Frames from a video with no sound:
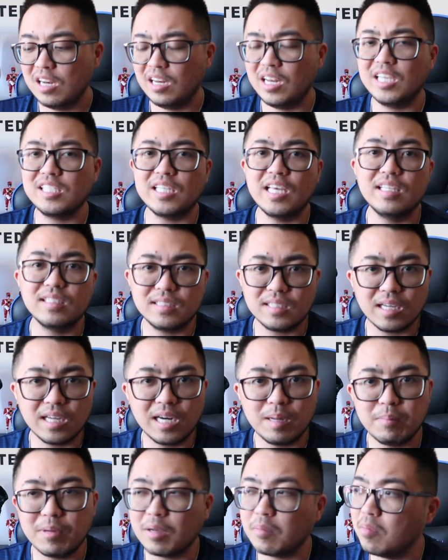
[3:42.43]
like sa
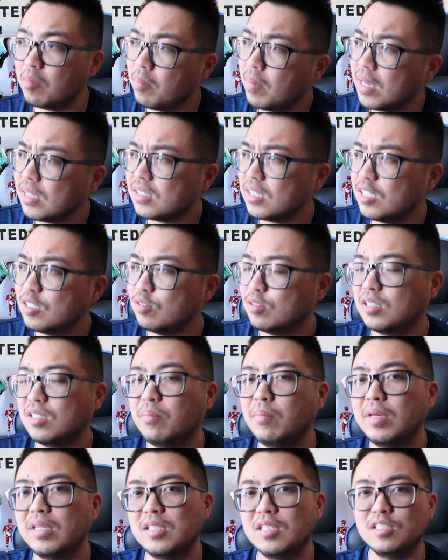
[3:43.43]
Instagram nagme-message or sa
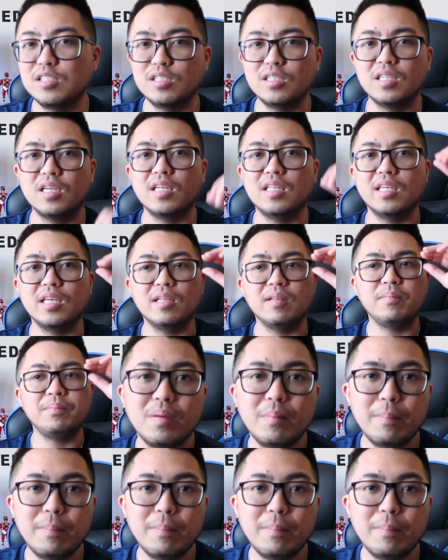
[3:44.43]
messenger, ganyan.